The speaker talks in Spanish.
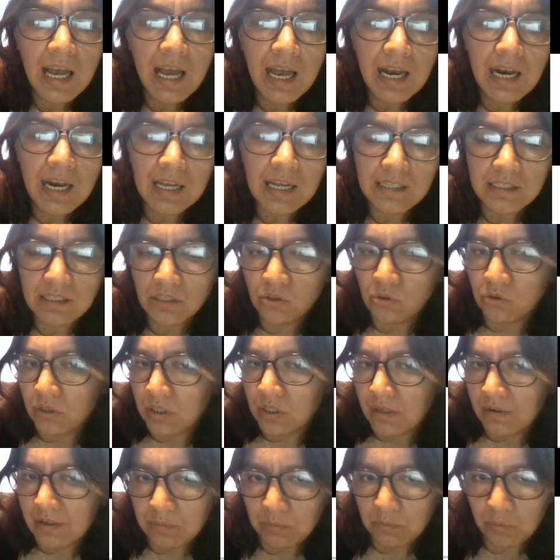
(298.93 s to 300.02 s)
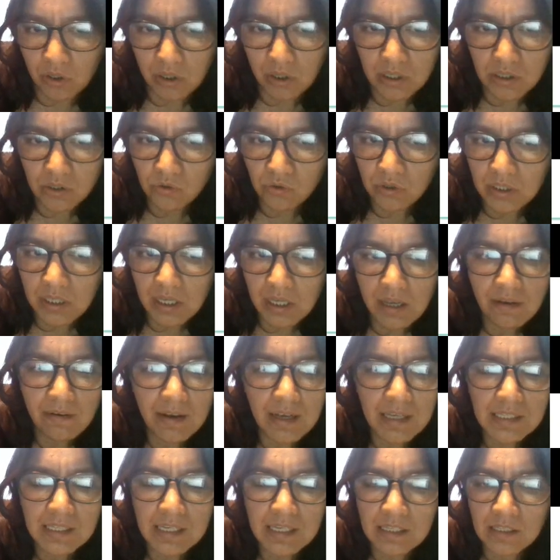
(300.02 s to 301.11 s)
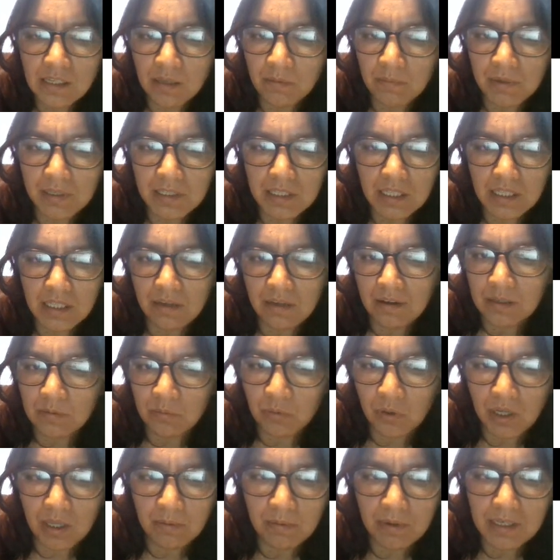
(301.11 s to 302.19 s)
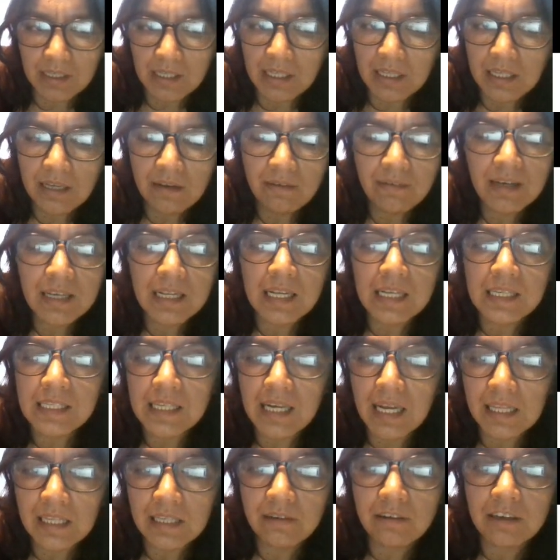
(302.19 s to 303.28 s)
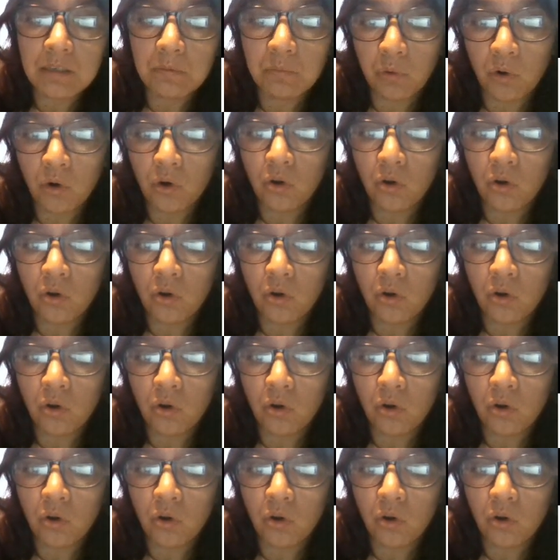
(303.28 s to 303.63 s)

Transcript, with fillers: las disyuntivas por disyuntivas, las adversativas por adversativas, las silativas por